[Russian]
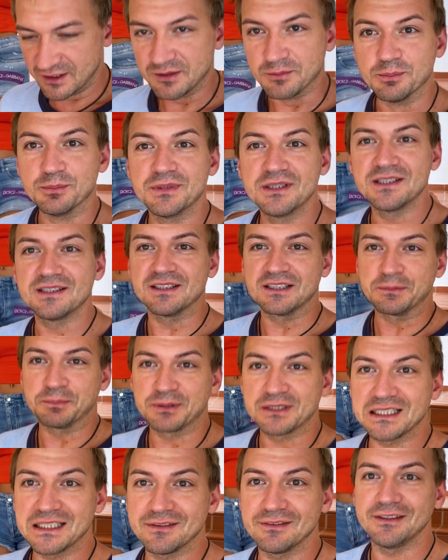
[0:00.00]
Мы
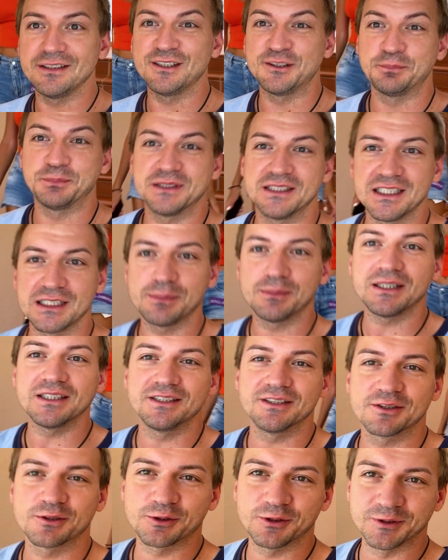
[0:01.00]
отправились в
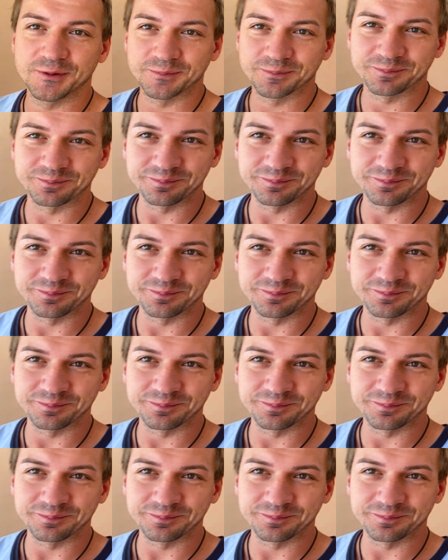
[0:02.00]
парикмахерскую,